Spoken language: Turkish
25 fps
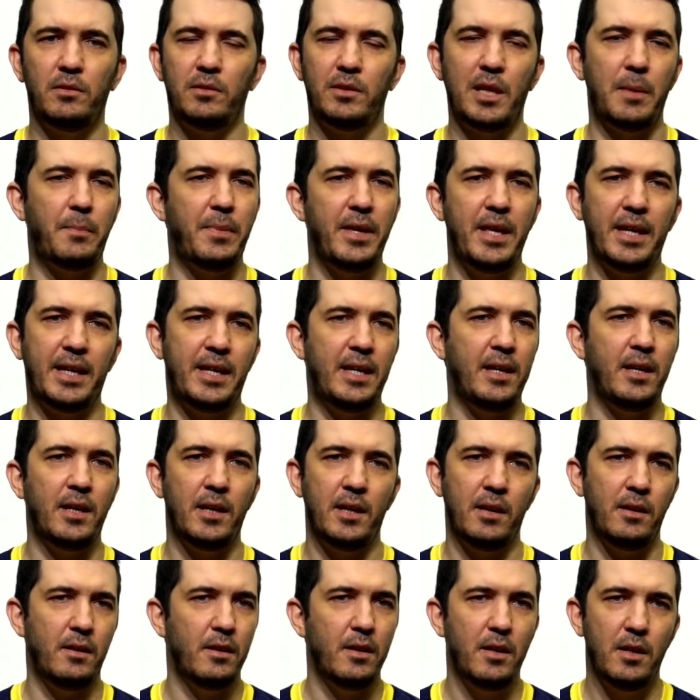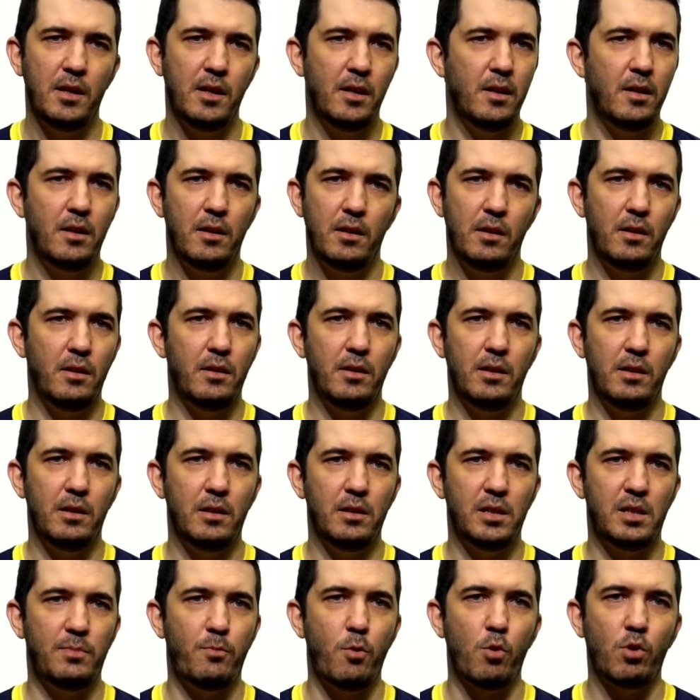tepe 2
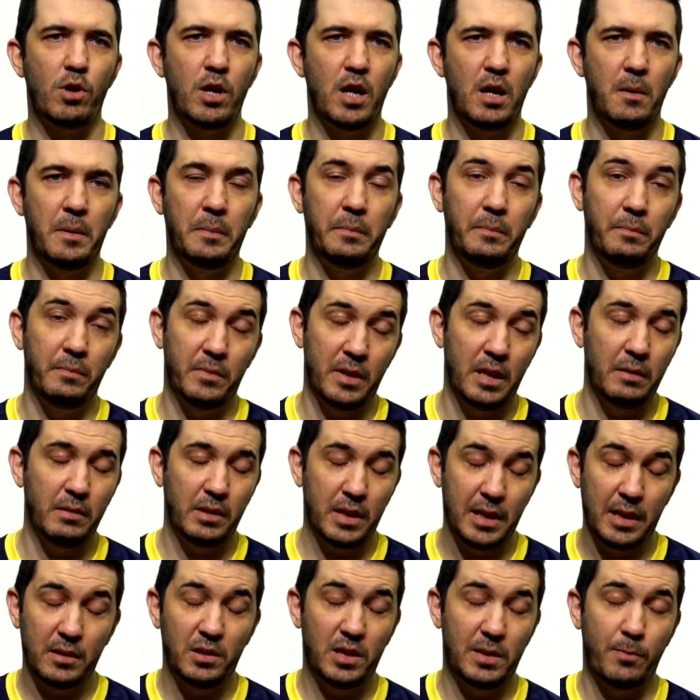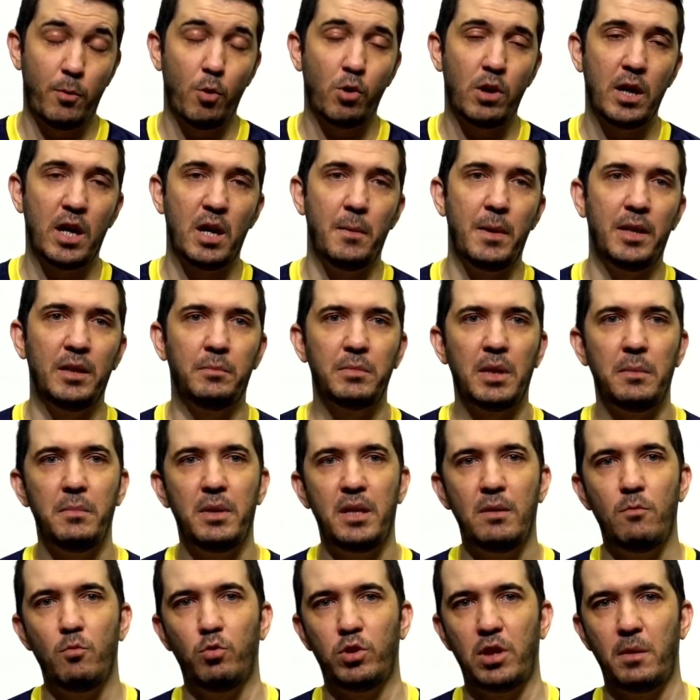e, spor, kahraman, spor
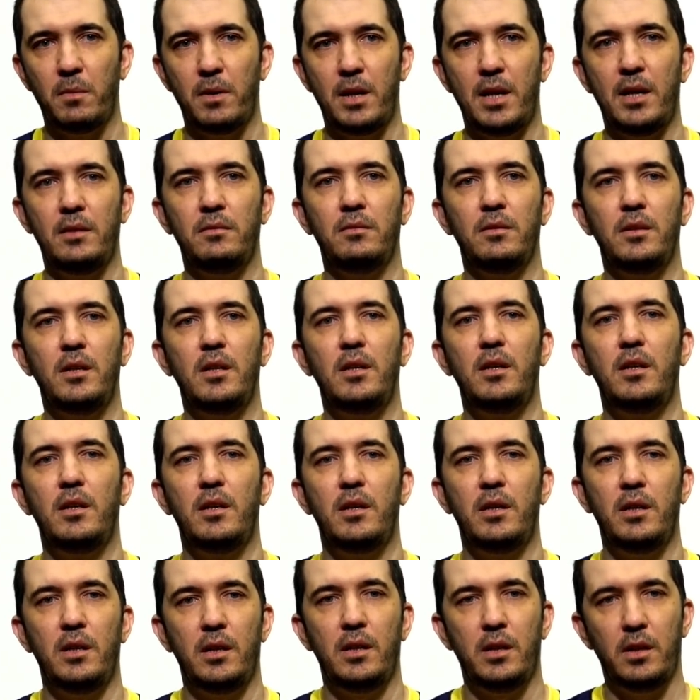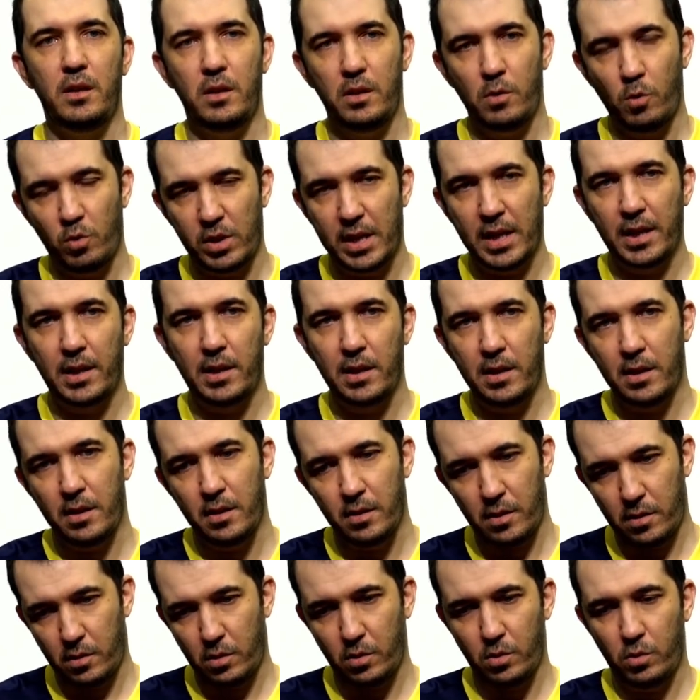kahramanımdan biri muhtemelen. E,
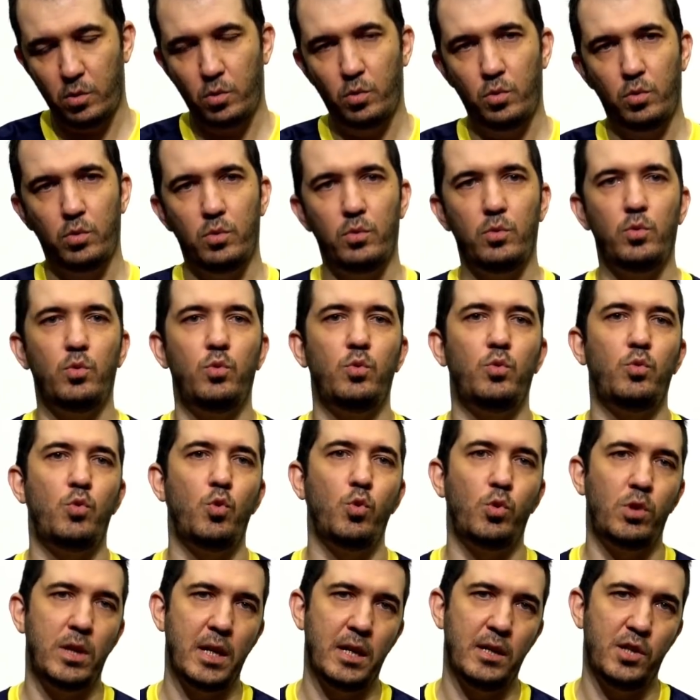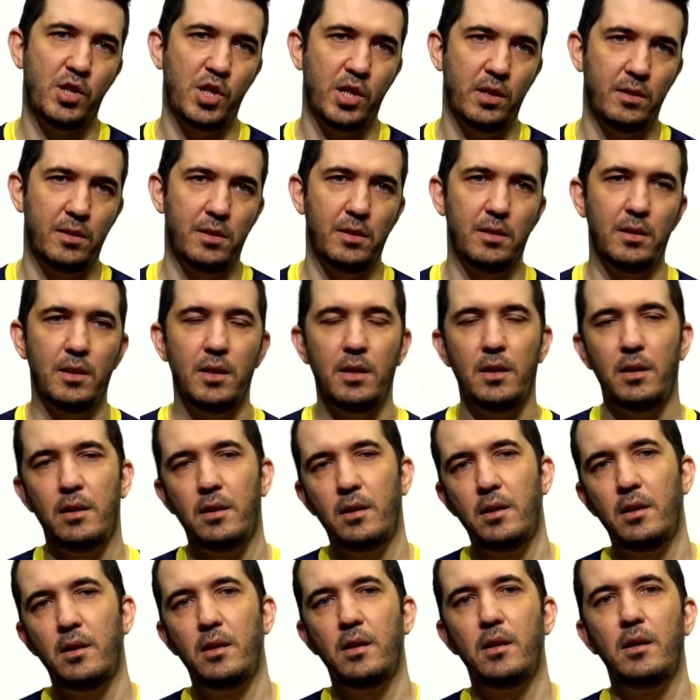özellikle Türkler içerisinde.
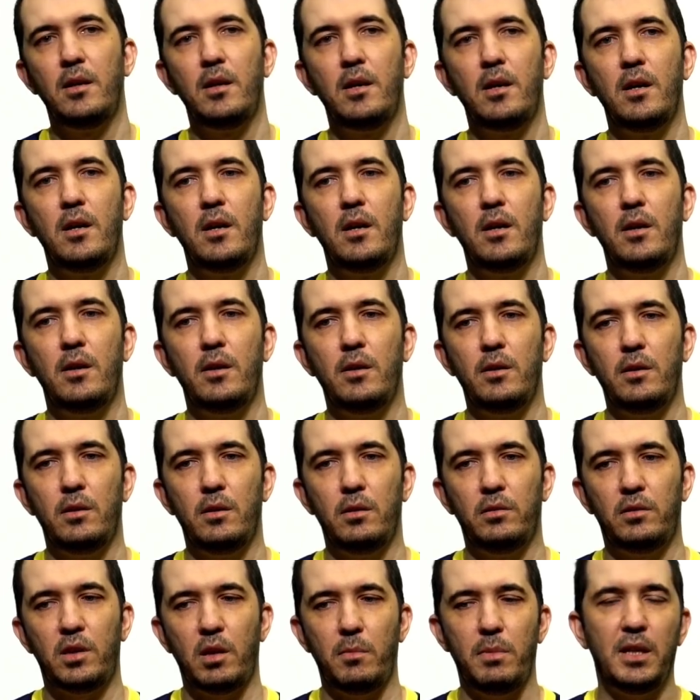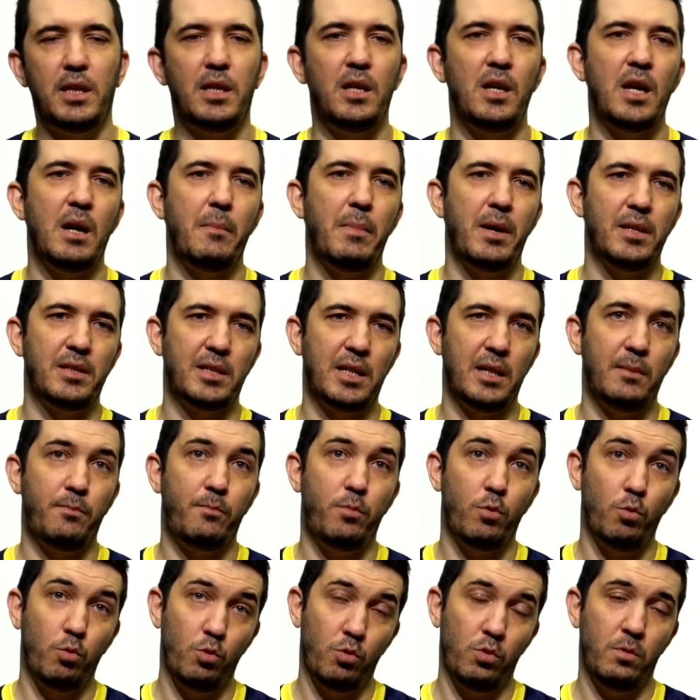E, tabii ki yani
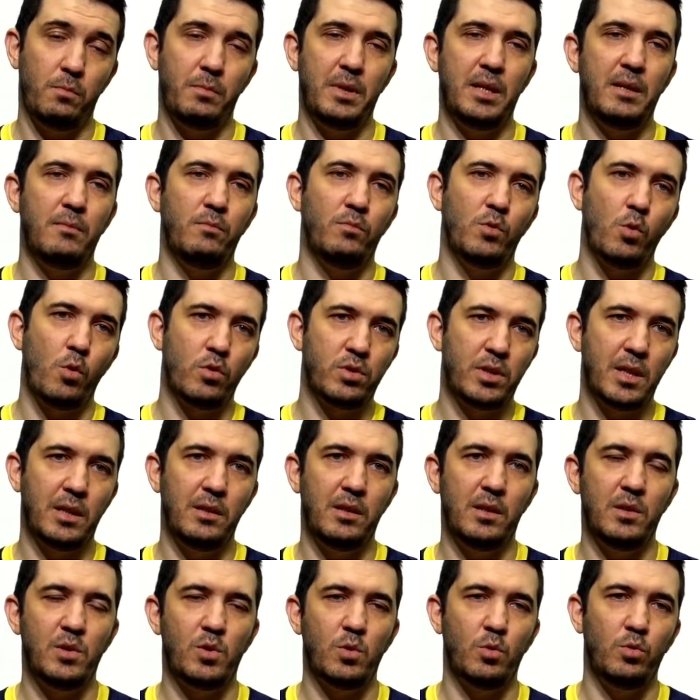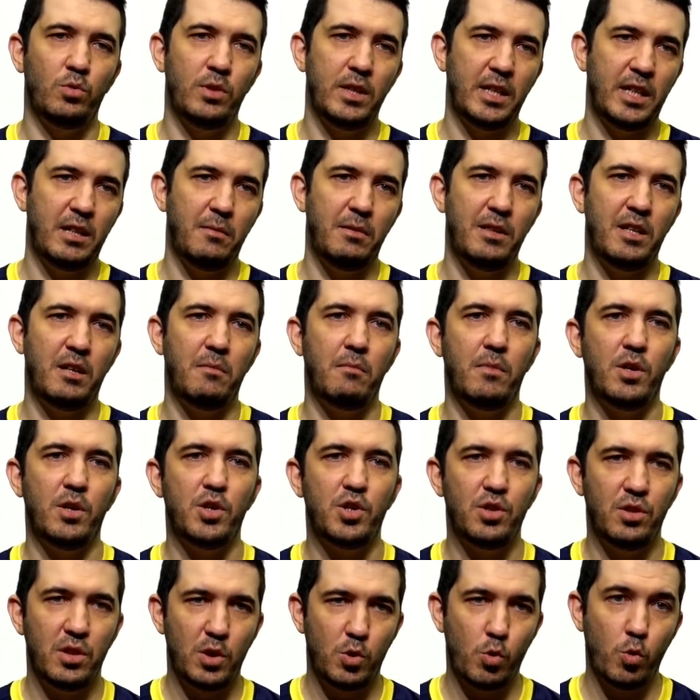basketbolu benim 90'ların sonunda 2000'lerin
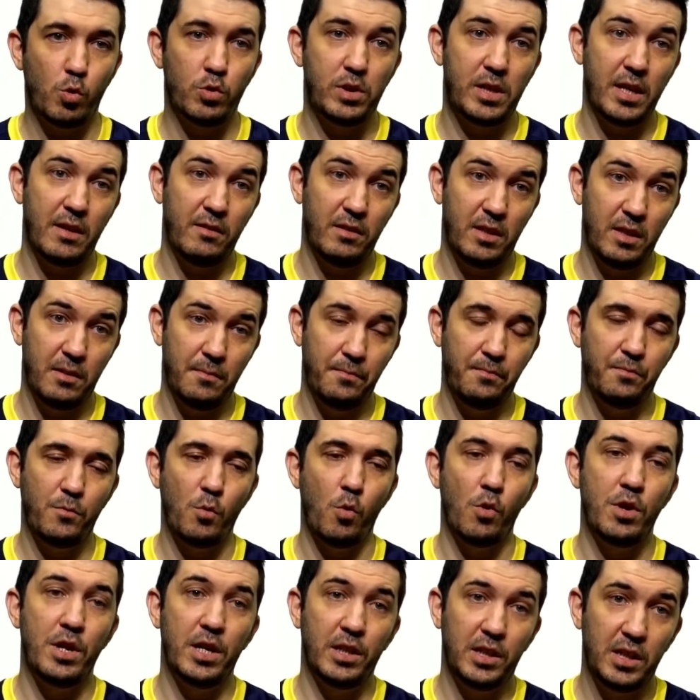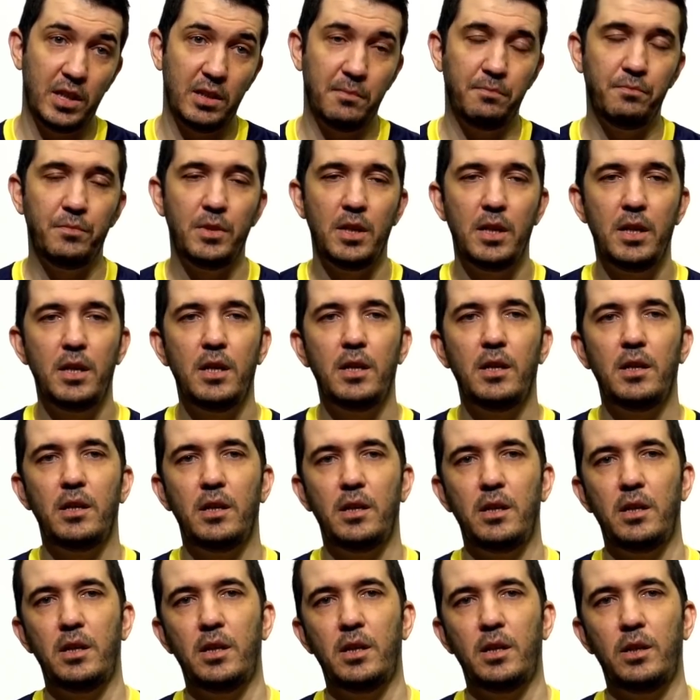başında çok sevdiğim, oynadığım
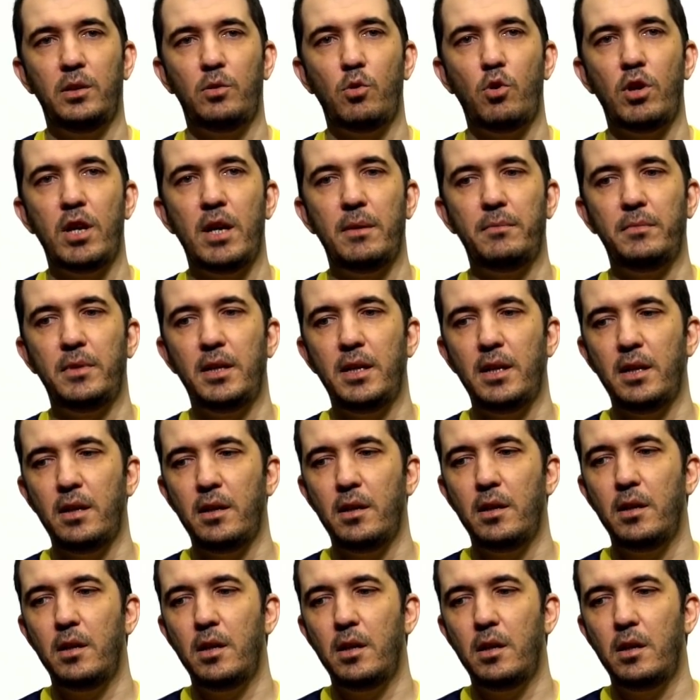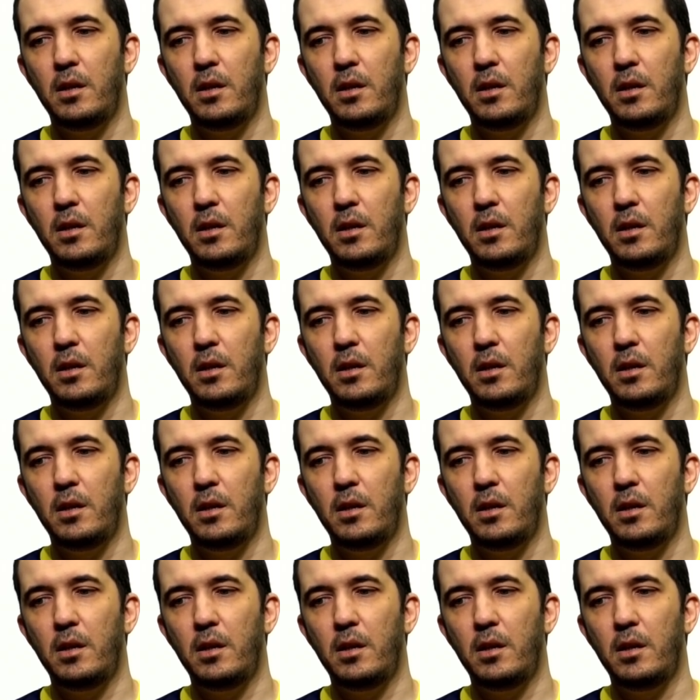e, dönemde